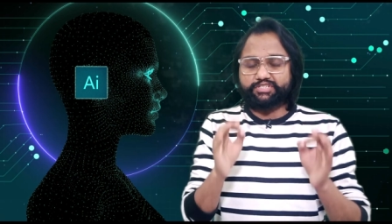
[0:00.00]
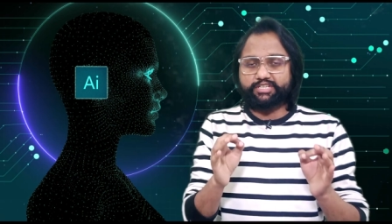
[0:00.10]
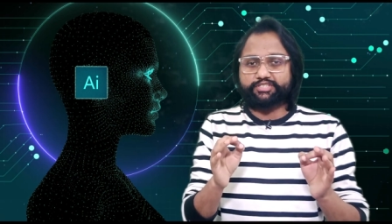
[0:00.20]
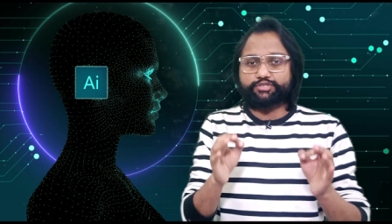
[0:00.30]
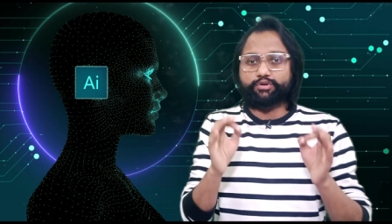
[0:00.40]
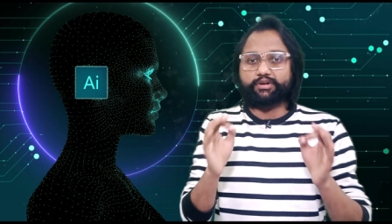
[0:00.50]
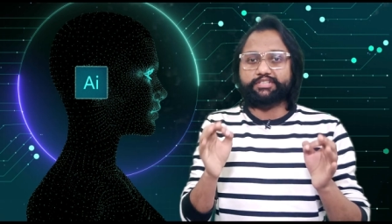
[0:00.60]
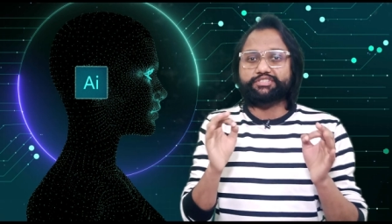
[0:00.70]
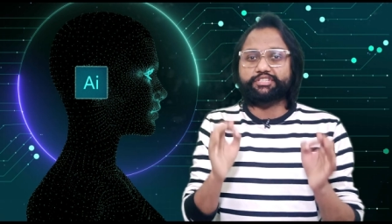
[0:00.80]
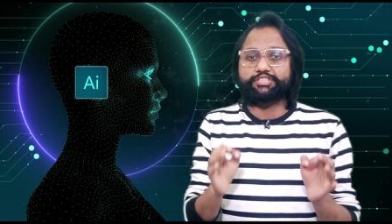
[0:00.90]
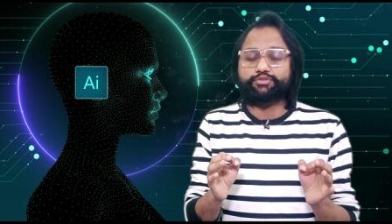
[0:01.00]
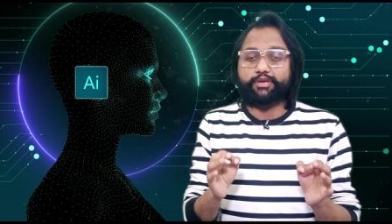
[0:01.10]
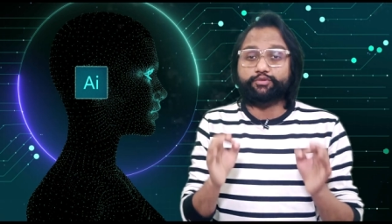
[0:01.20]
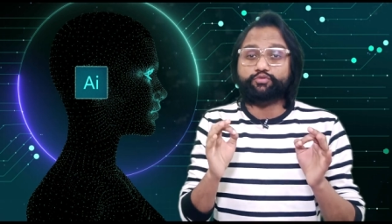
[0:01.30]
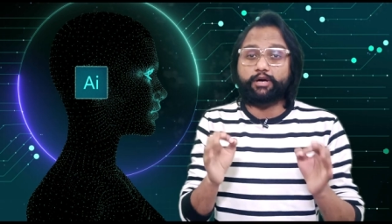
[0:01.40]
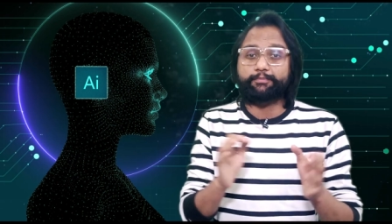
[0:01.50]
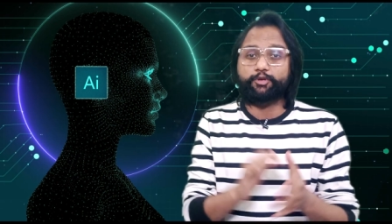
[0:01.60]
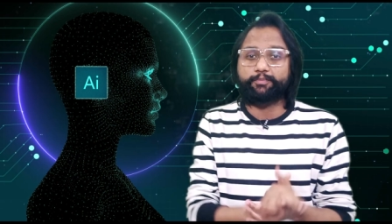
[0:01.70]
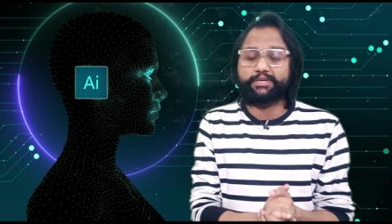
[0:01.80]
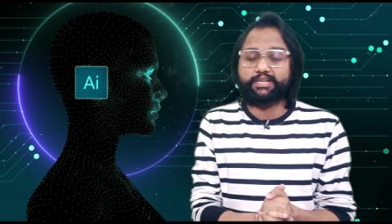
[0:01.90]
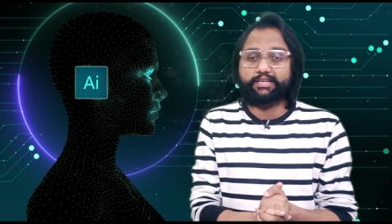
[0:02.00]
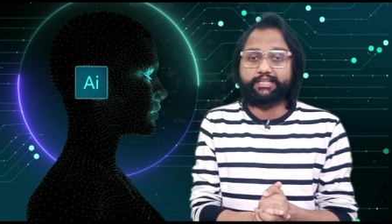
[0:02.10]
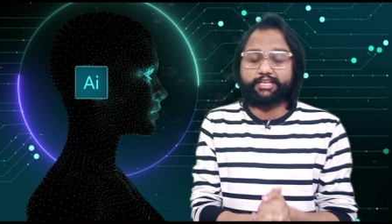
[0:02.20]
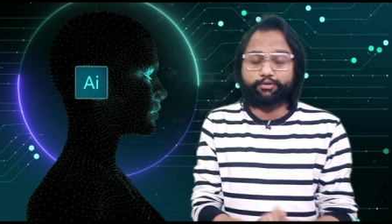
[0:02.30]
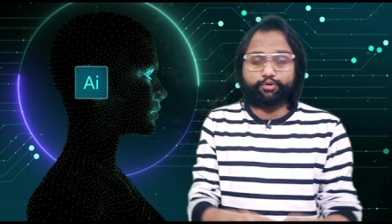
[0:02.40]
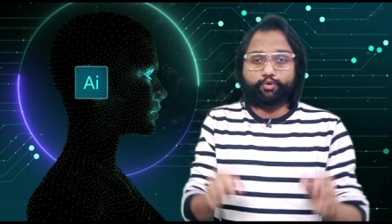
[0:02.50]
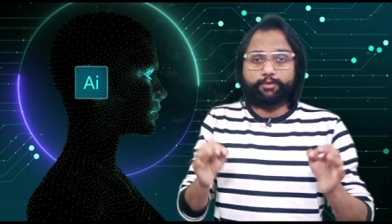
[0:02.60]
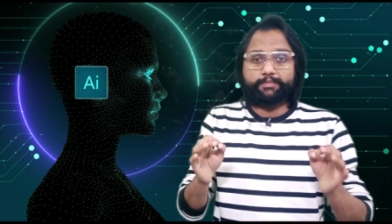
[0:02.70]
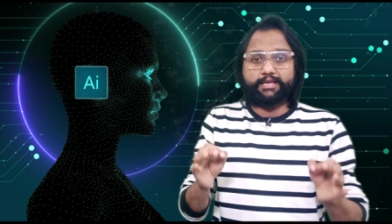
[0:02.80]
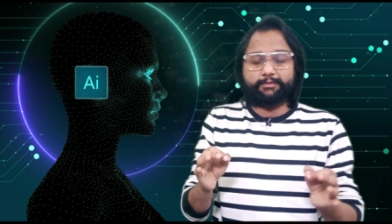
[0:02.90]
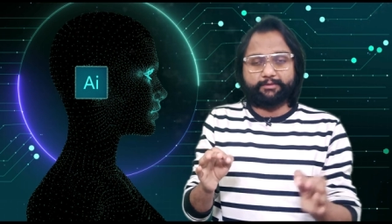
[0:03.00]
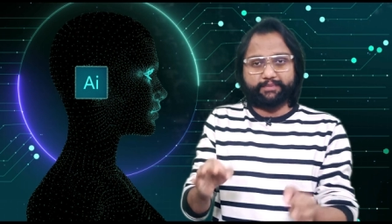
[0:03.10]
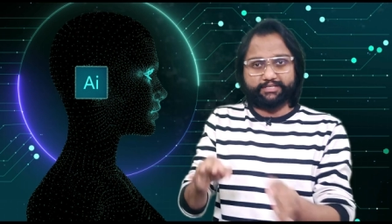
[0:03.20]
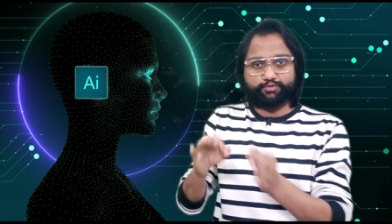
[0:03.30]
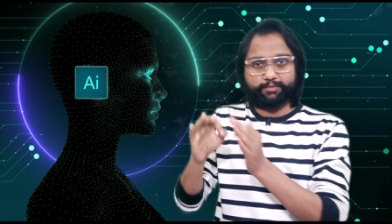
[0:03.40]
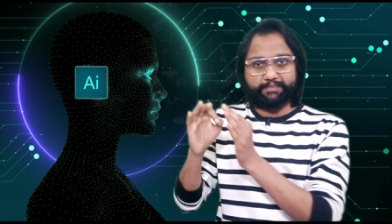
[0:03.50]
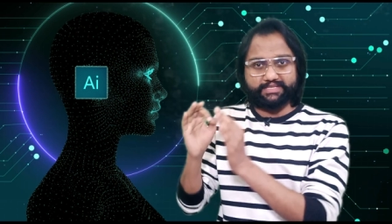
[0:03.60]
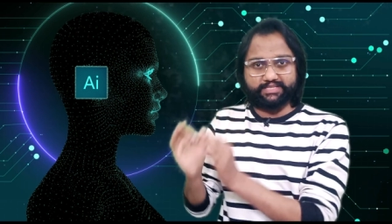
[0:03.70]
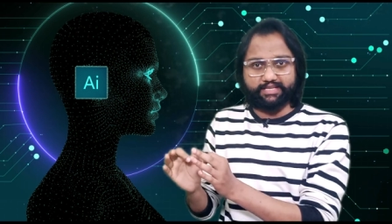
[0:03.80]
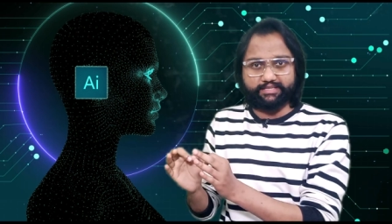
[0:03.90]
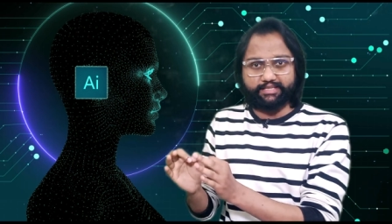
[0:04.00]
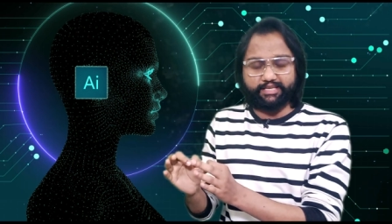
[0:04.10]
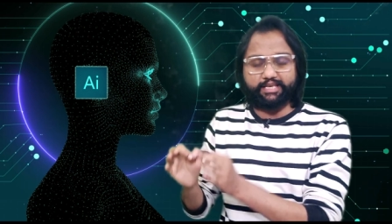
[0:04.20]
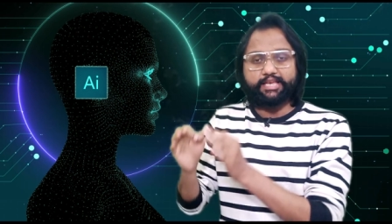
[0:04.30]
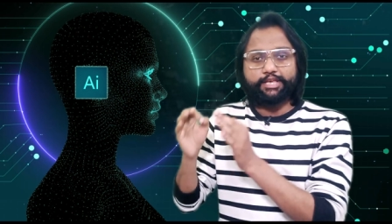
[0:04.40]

जस्ट नॉट एन जीनी जो है उसको आपने ओपन कर लेना है और कोई भी आपके पास कोई पिक्चर आती है